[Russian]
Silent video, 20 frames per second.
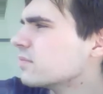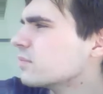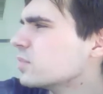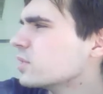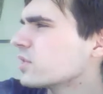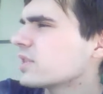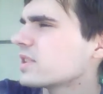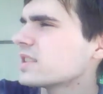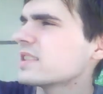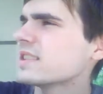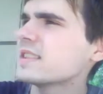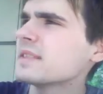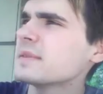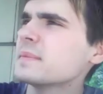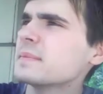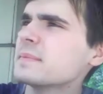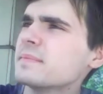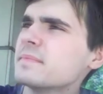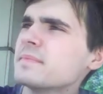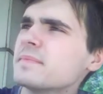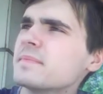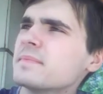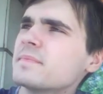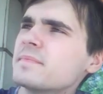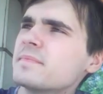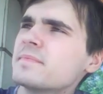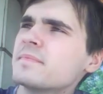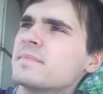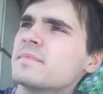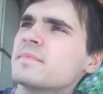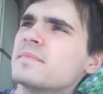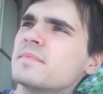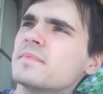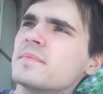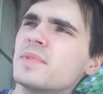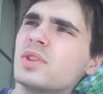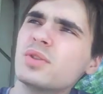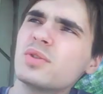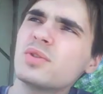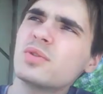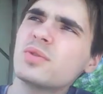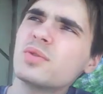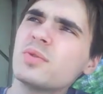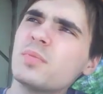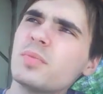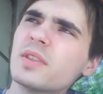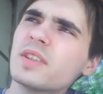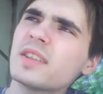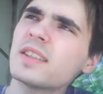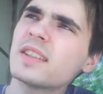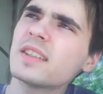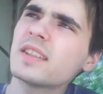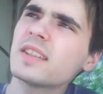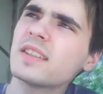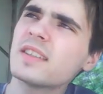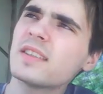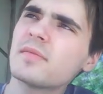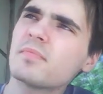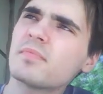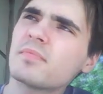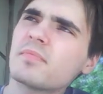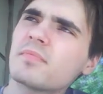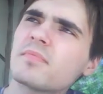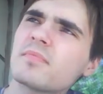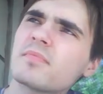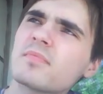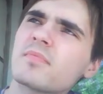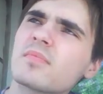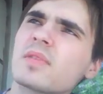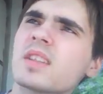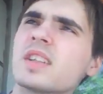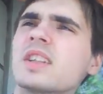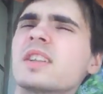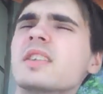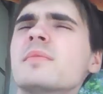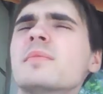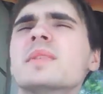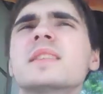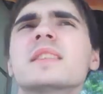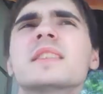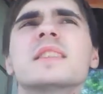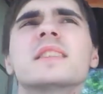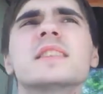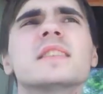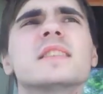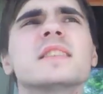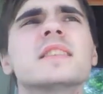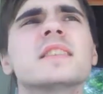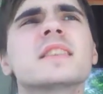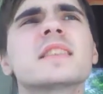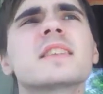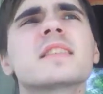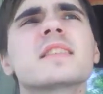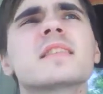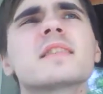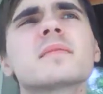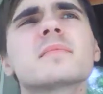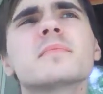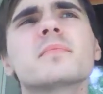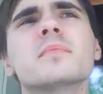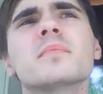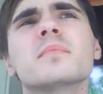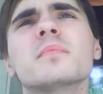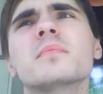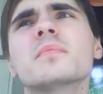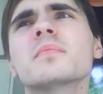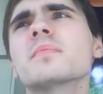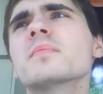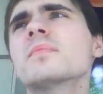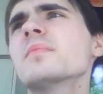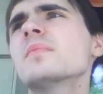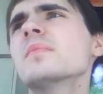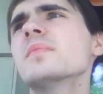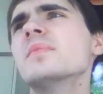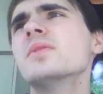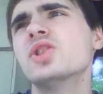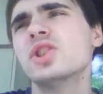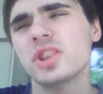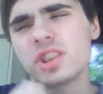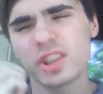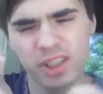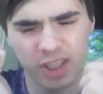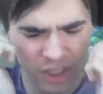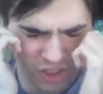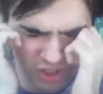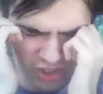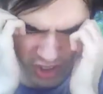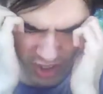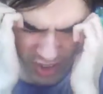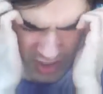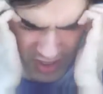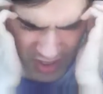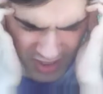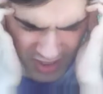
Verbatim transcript: просто YouTube это, как бы сказать, это частично, а